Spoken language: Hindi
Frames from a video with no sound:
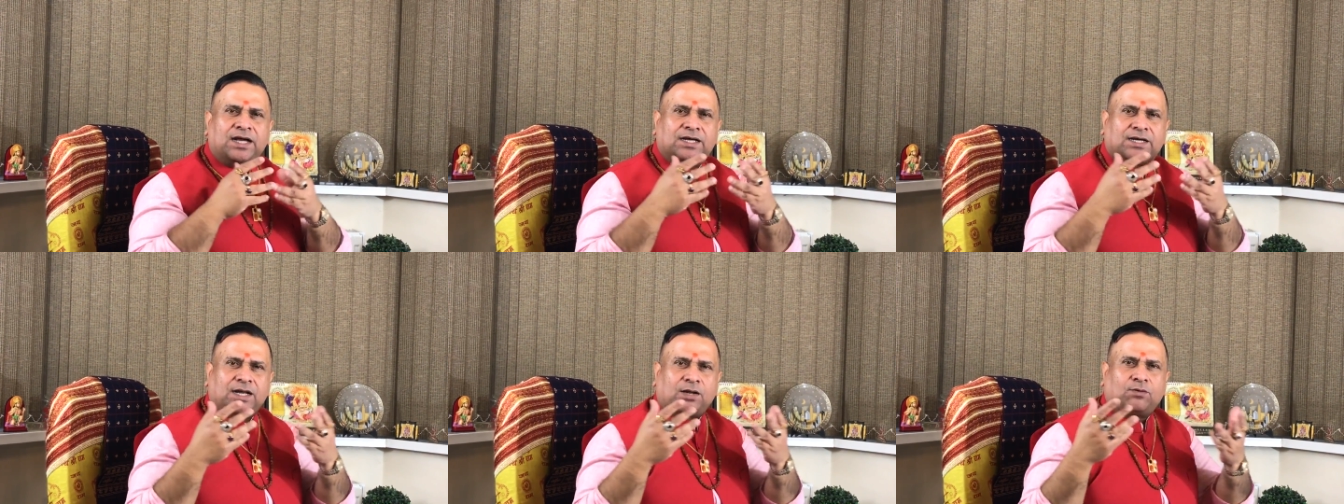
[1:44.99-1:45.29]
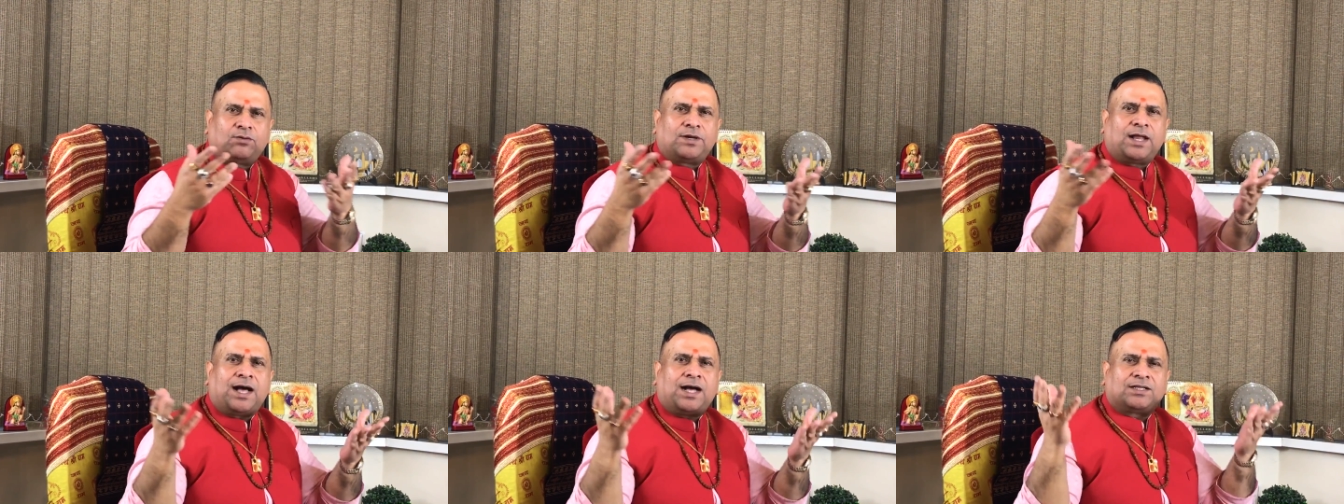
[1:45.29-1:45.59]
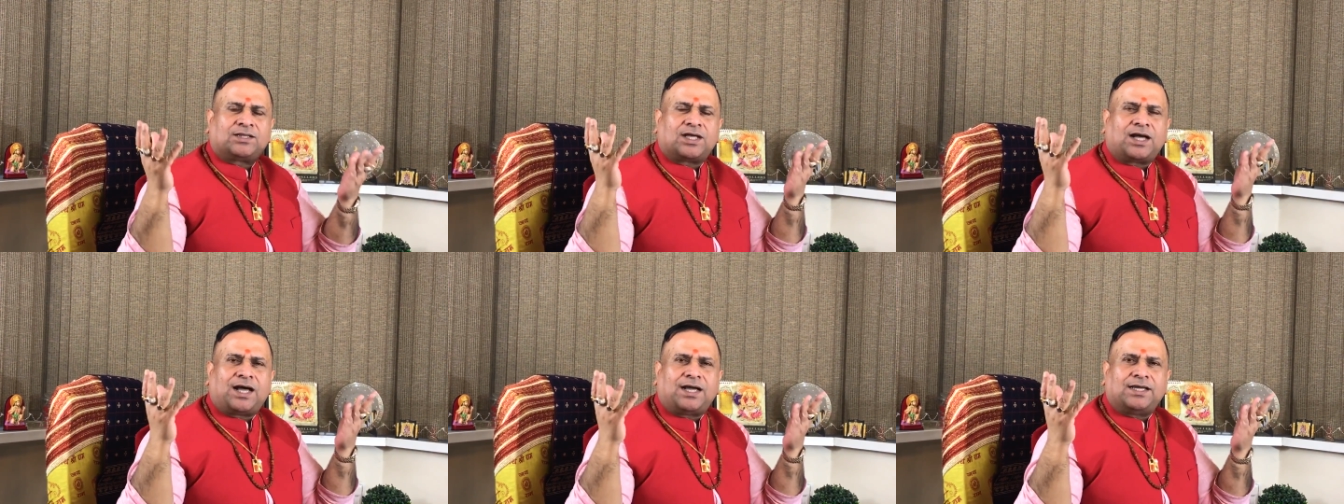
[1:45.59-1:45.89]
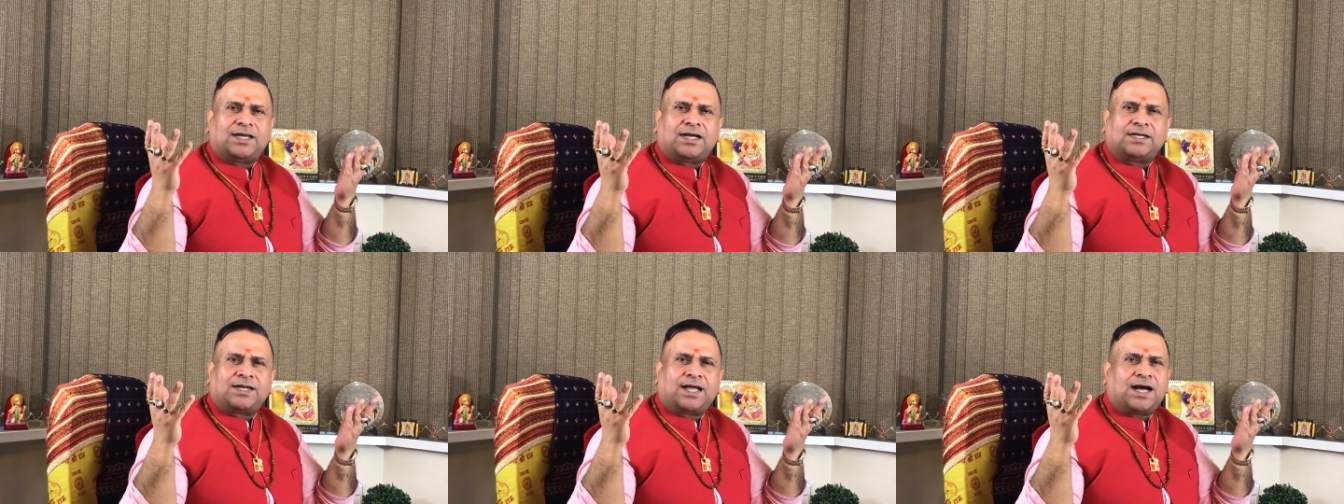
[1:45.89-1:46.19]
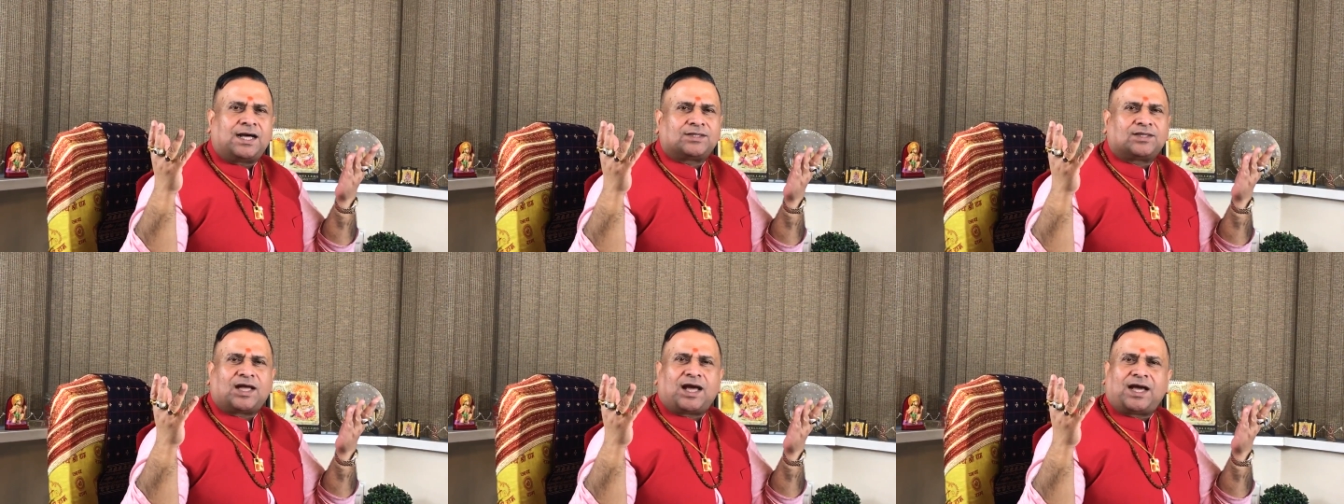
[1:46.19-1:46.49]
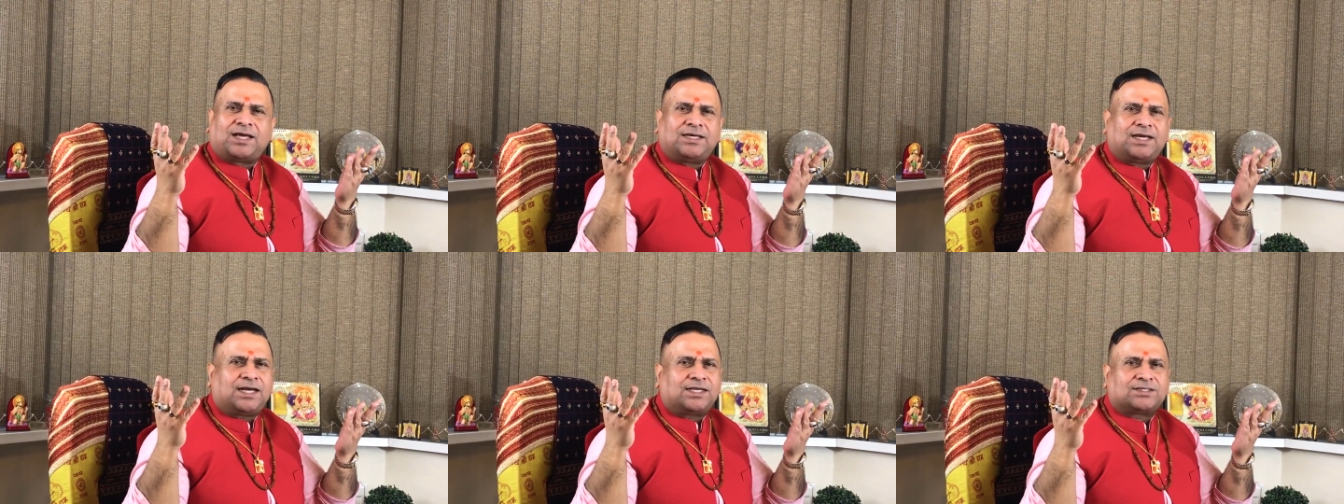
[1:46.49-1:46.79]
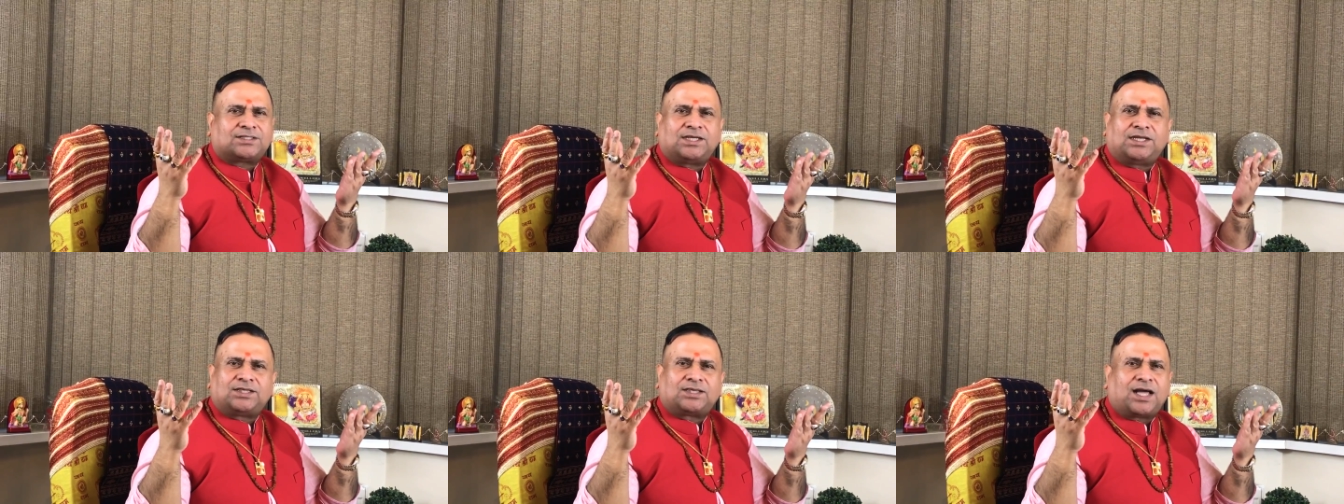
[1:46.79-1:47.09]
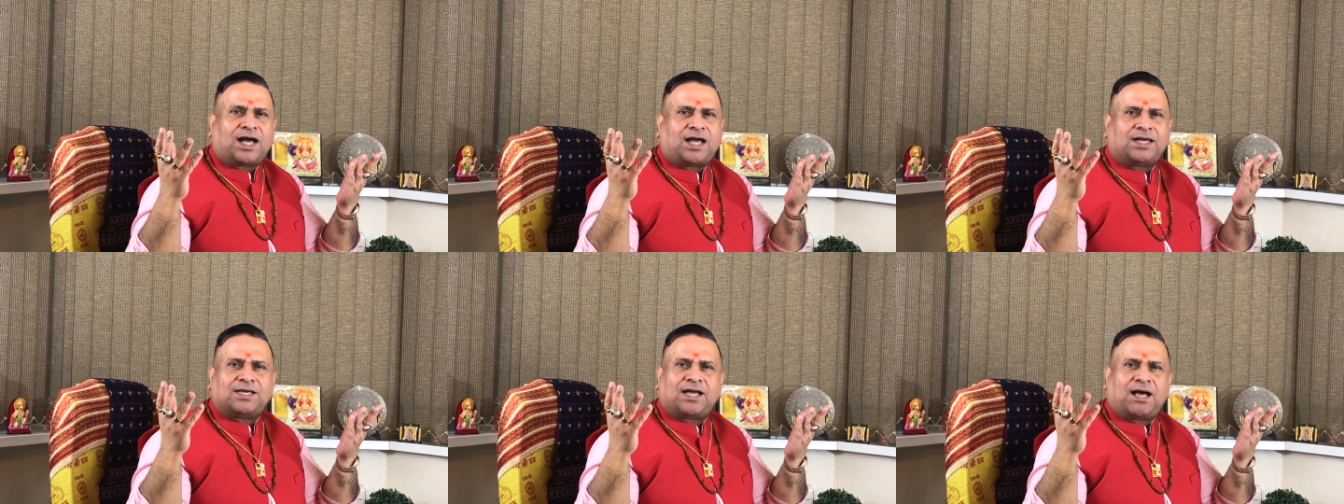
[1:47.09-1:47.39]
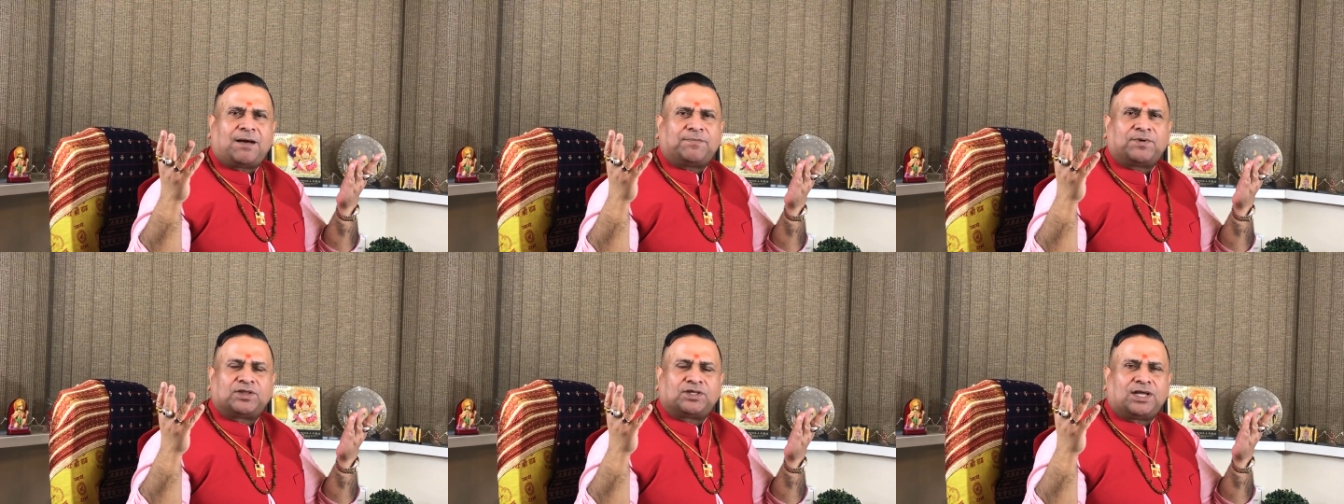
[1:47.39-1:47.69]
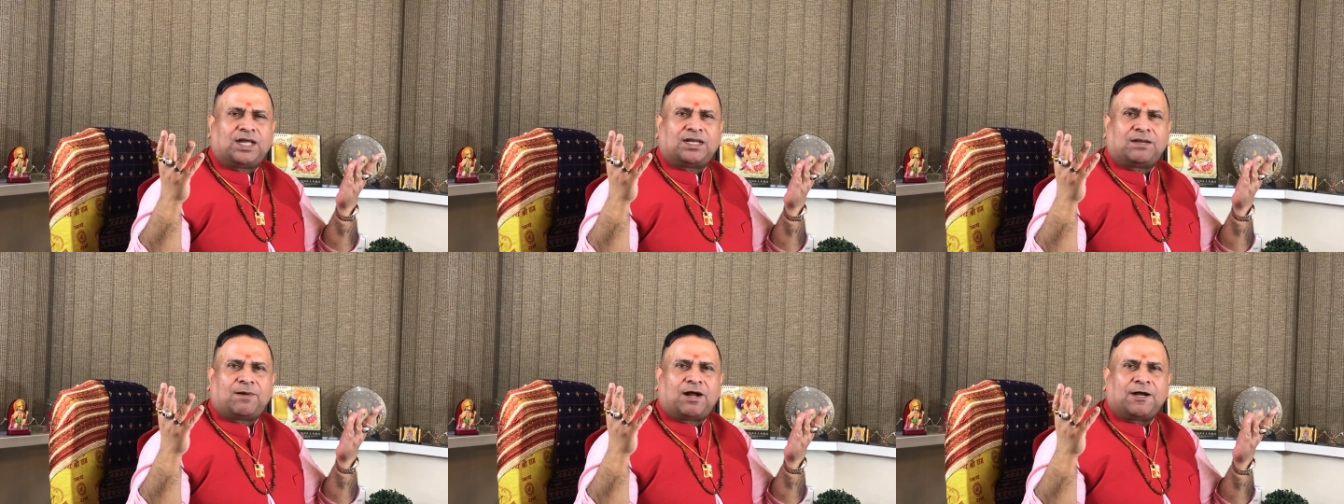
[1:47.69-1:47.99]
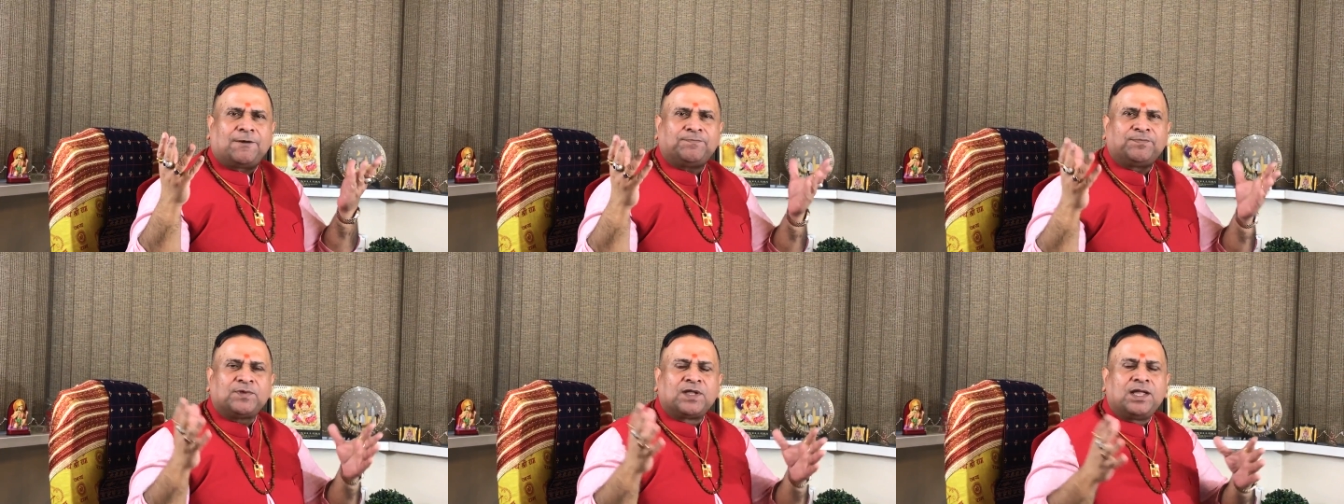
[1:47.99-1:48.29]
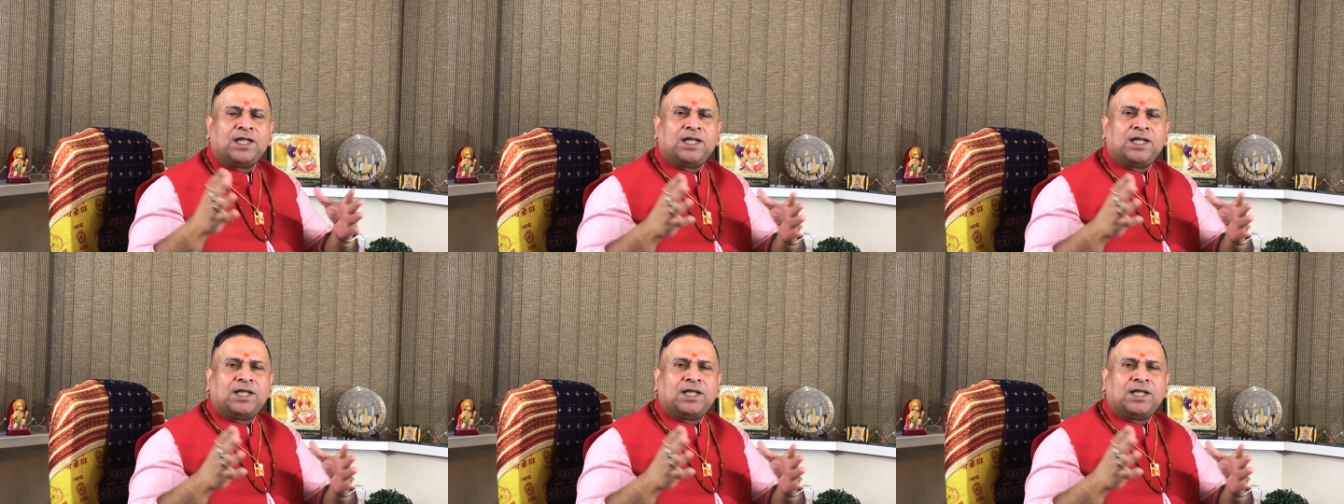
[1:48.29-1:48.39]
रघुनाथाय नाथाय सीताय पतिये नमः